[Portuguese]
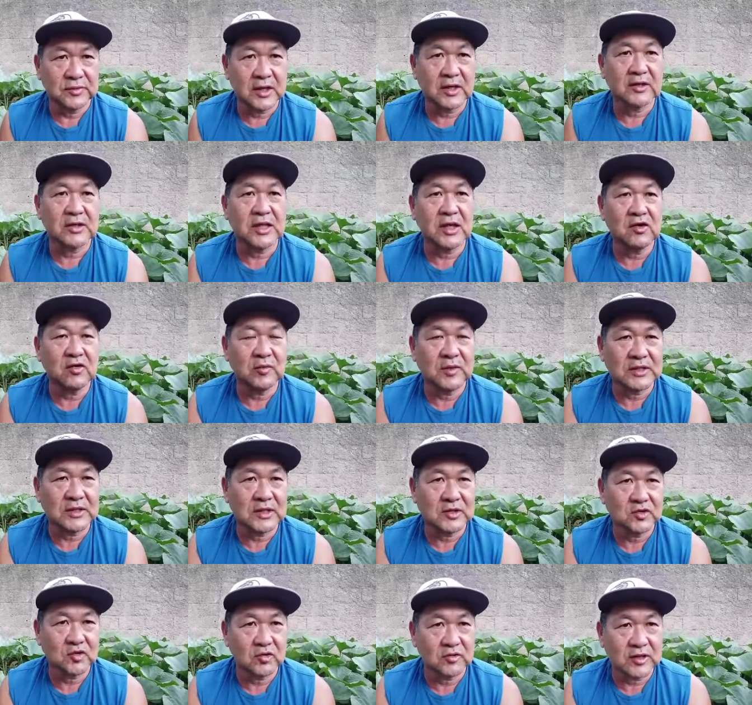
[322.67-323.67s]
que tem que começar
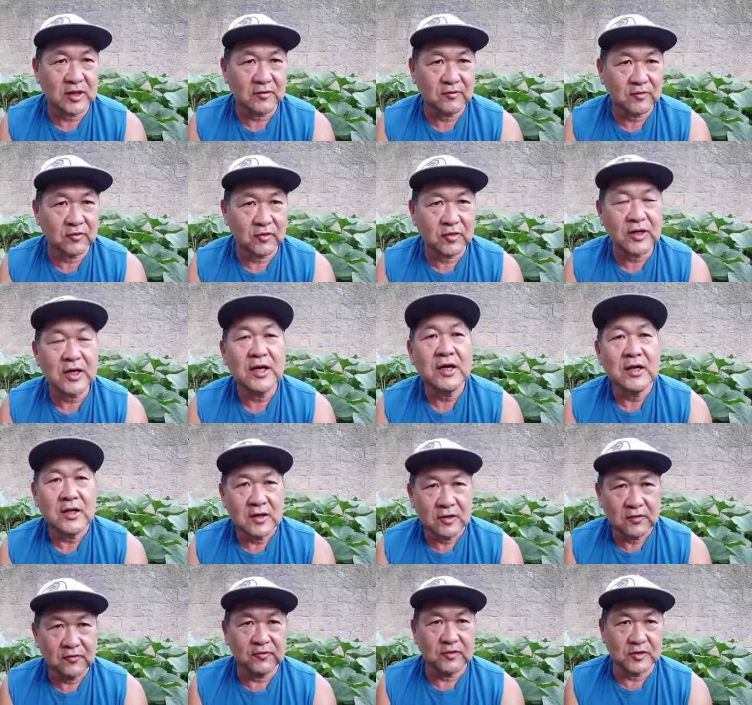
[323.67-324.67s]
a soltar a flor
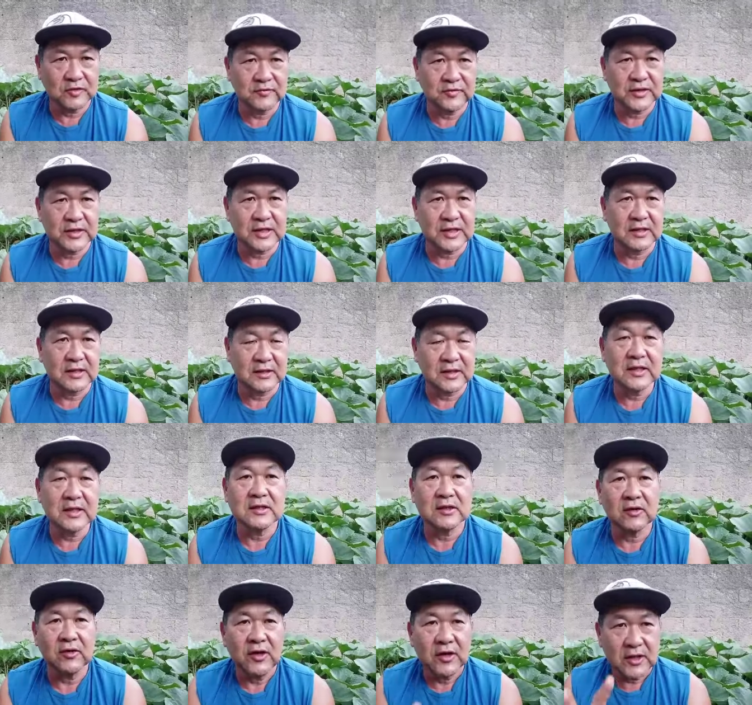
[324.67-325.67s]
e frutificar. Né?
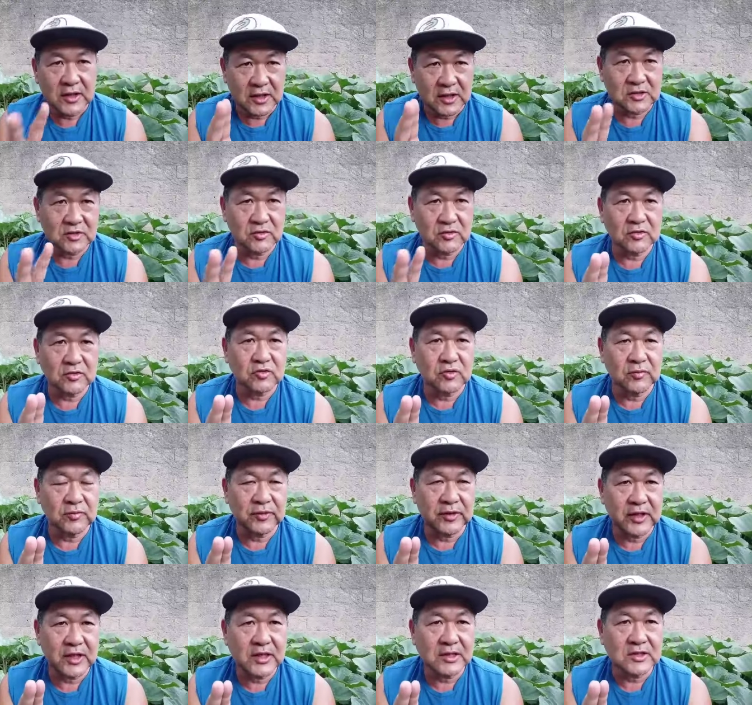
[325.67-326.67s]
Então, esses dois
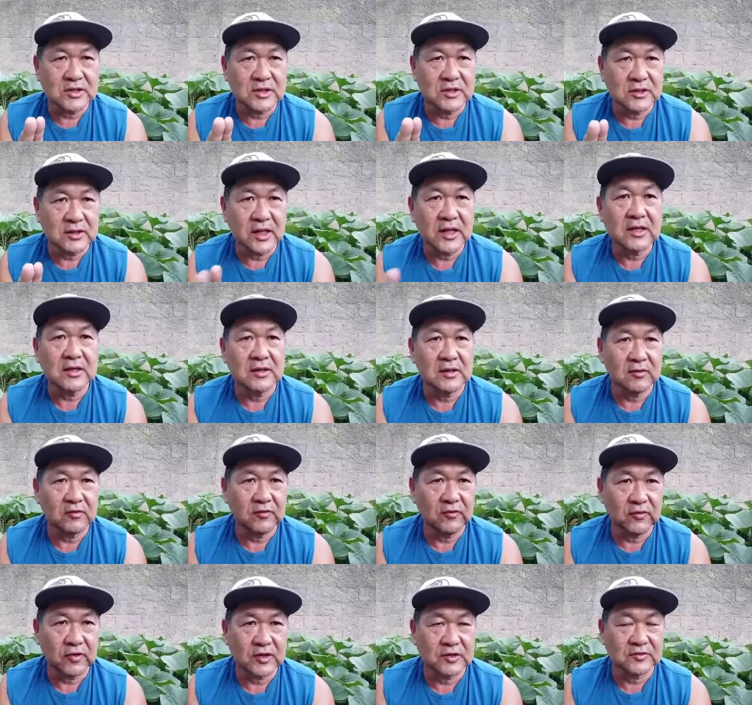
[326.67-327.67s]
componentes, né? o
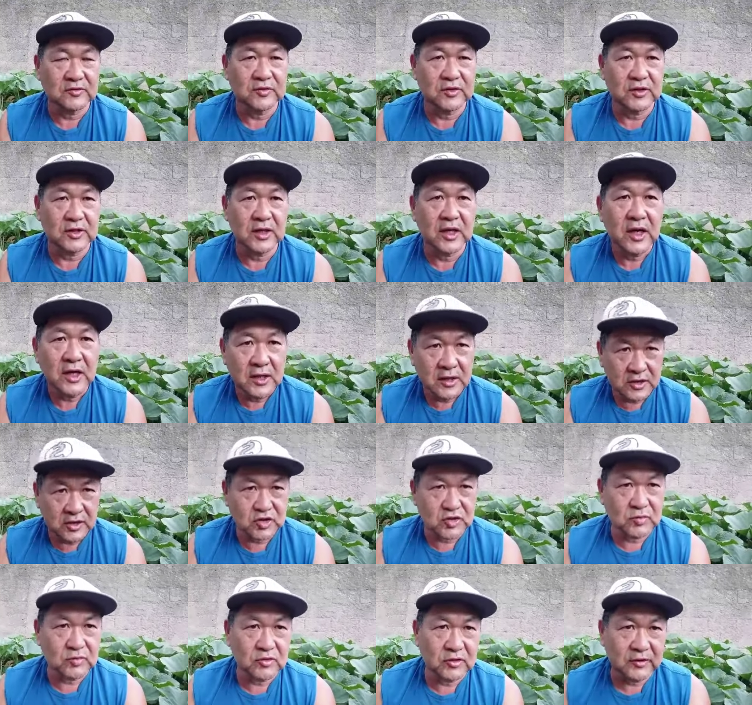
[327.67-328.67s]
fósforo que
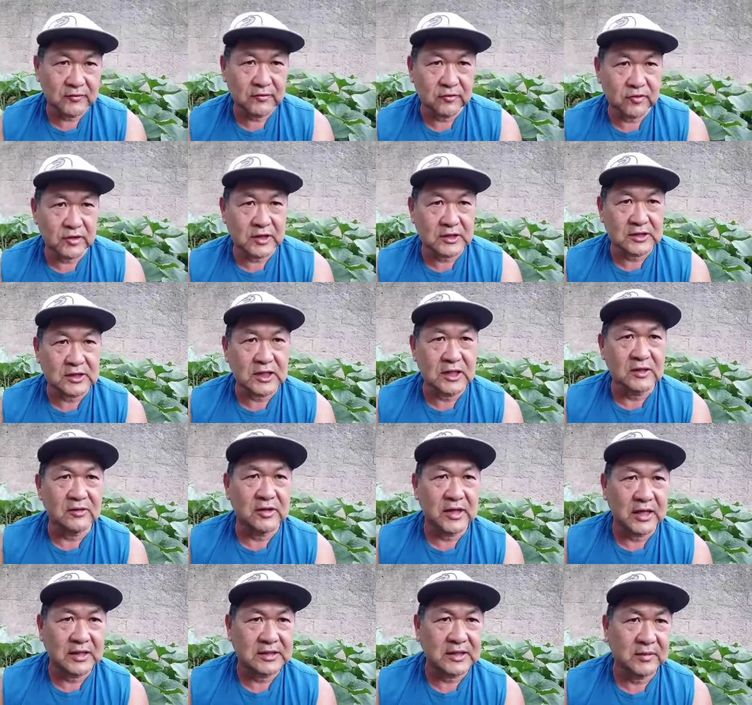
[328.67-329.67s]
estimula a floração,
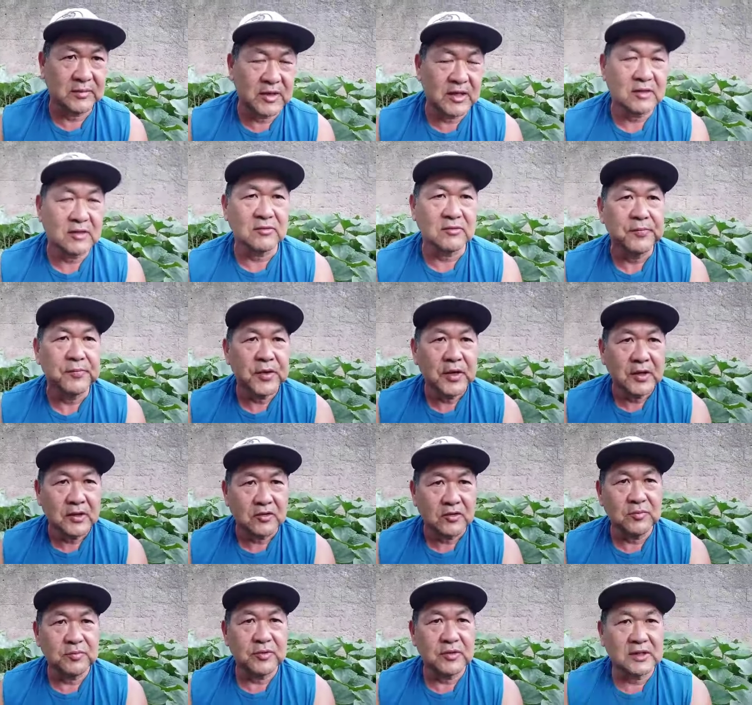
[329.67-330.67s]
enraizamento,
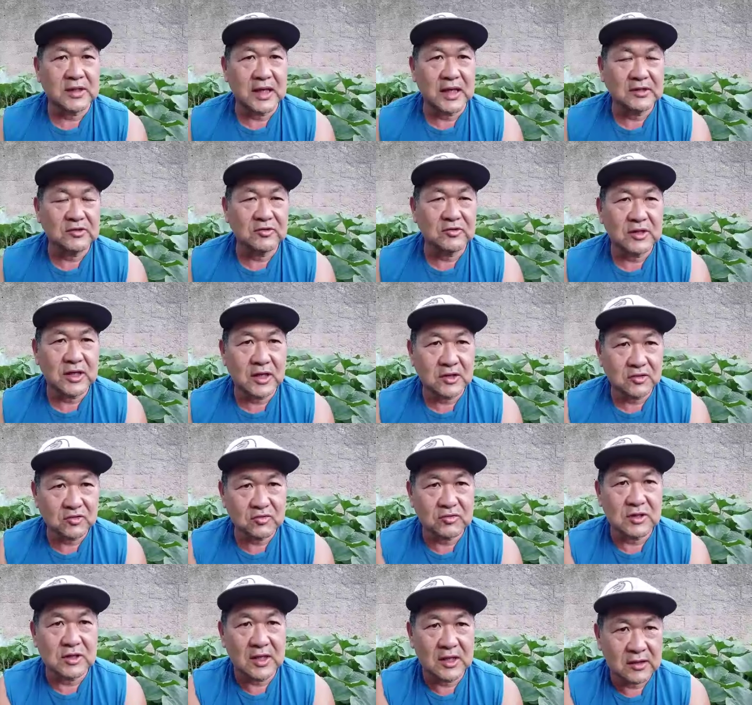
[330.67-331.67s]
e o potássio que
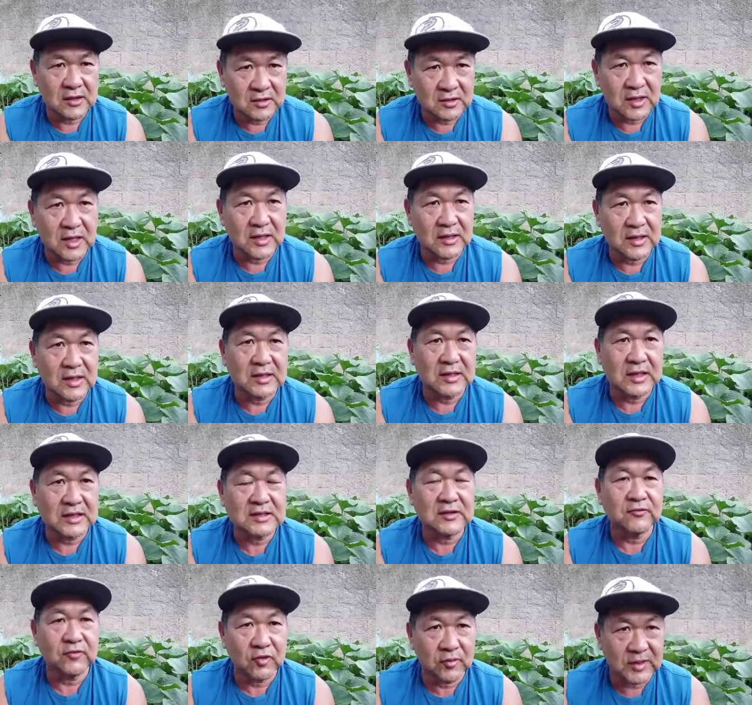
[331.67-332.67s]
ajuda na, na,
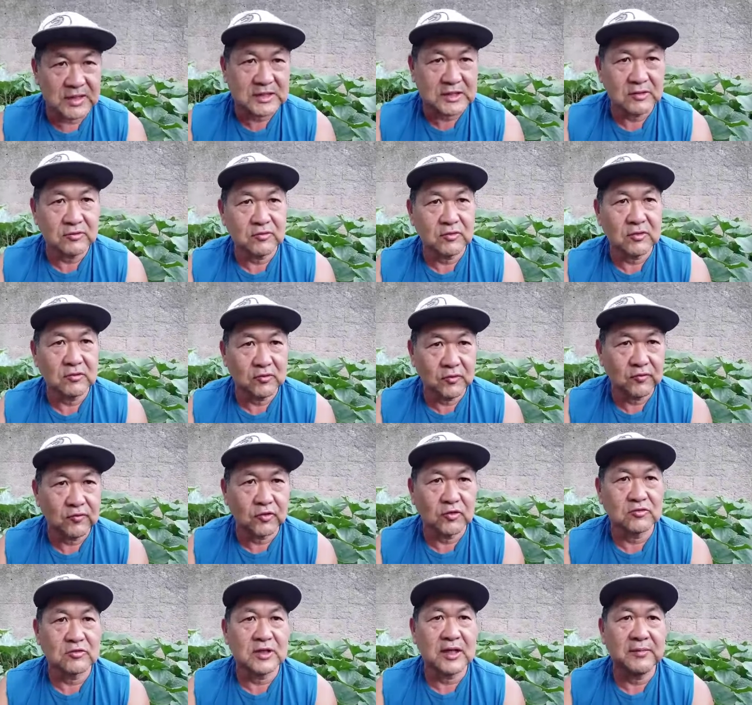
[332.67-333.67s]
nessa formação do, do
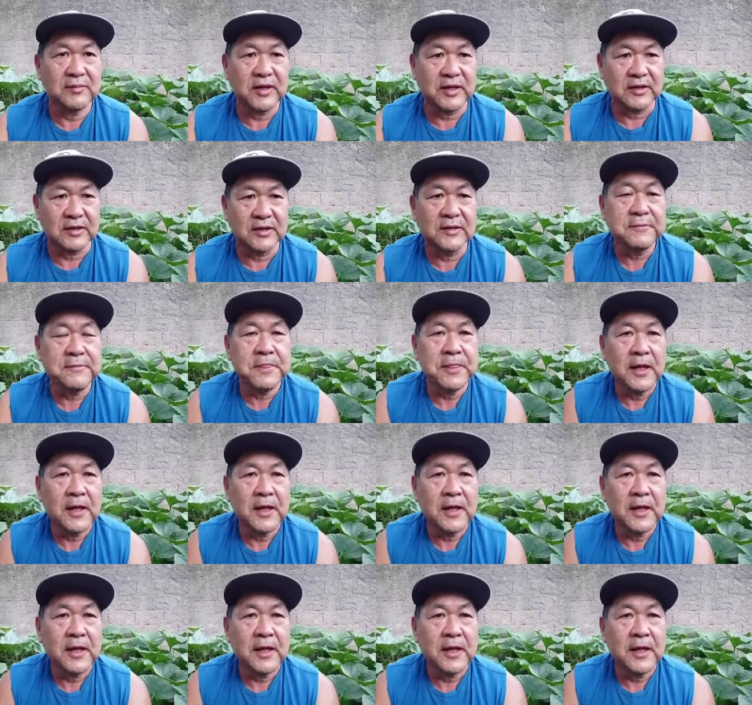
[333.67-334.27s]
fruto também. Né?